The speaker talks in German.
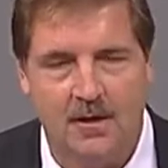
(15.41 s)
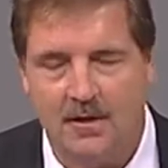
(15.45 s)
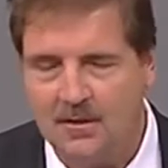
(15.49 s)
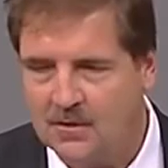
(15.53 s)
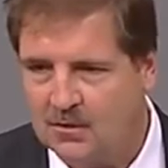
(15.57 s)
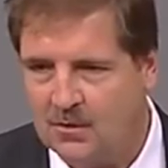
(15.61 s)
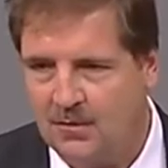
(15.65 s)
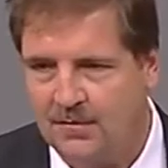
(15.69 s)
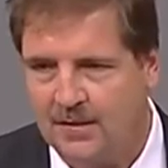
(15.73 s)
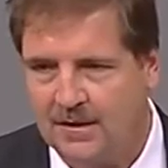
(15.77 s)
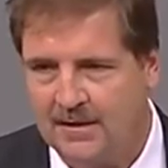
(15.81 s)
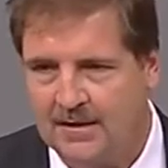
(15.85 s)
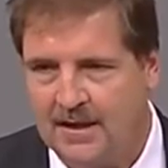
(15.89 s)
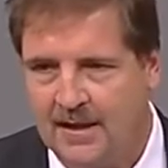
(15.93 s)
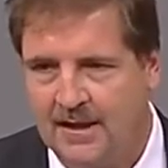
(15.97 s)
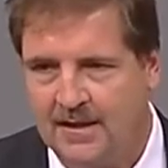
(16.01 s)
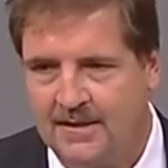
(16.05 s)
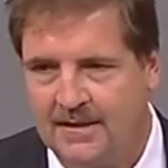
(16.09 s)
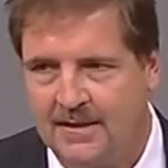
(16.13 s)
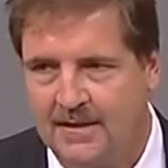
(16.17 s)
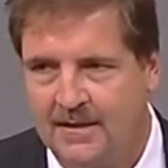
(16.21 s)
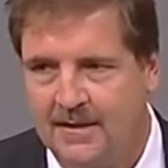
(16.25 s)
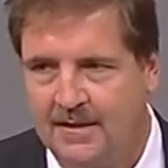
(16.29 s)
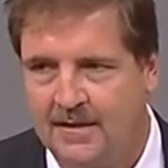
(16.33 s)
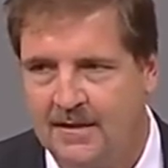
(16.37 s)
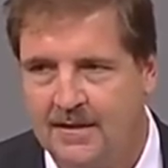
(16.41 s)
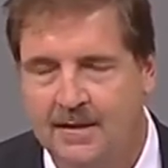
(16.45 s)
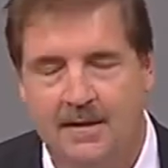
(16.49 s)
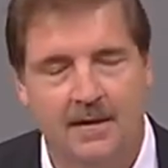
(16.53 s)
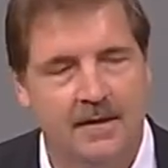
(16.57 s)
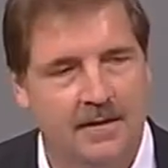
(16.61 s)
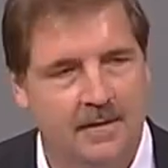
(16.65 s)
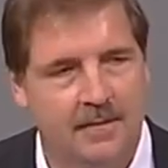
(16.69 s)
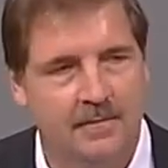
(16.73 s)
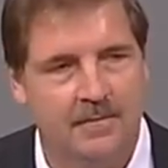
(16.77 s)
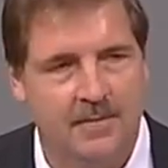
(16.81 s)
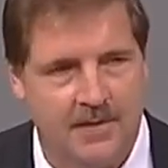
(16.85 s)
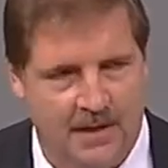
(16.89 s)
zu verteidigen.
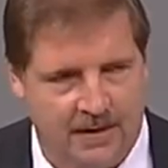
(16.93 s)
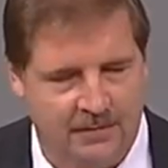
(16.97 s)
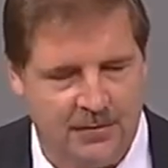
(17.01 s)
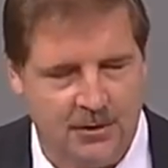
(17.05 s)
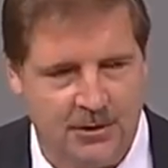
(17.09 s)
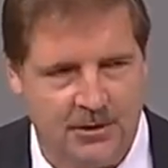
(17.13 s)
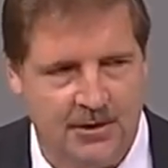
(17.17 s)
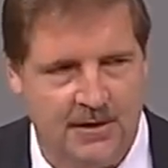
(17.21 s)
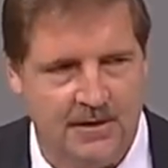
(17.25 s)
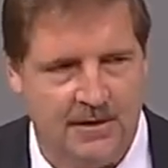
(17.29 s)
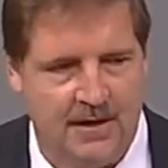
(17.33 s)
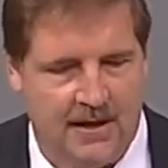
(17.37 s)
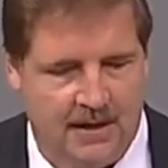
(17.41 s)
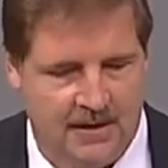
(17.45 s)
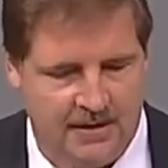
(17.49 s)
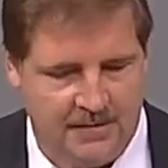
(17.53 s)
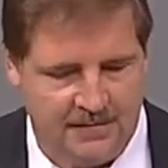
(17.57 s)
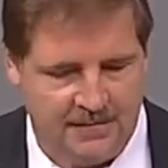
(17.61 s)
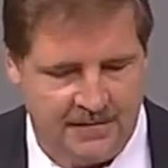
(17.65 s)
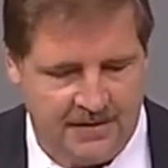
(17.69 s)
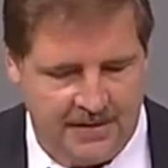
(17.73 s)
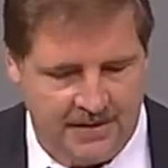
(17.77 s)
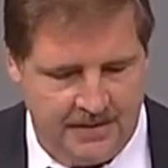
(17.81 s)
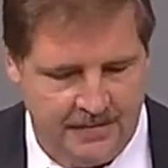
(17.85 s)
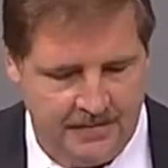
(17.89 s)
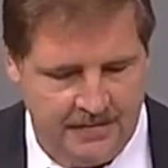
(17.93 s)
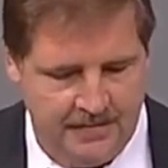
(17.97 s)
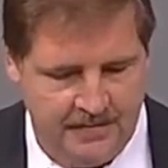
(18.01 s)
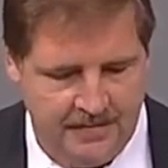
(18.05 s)
Dafür steht die AfD.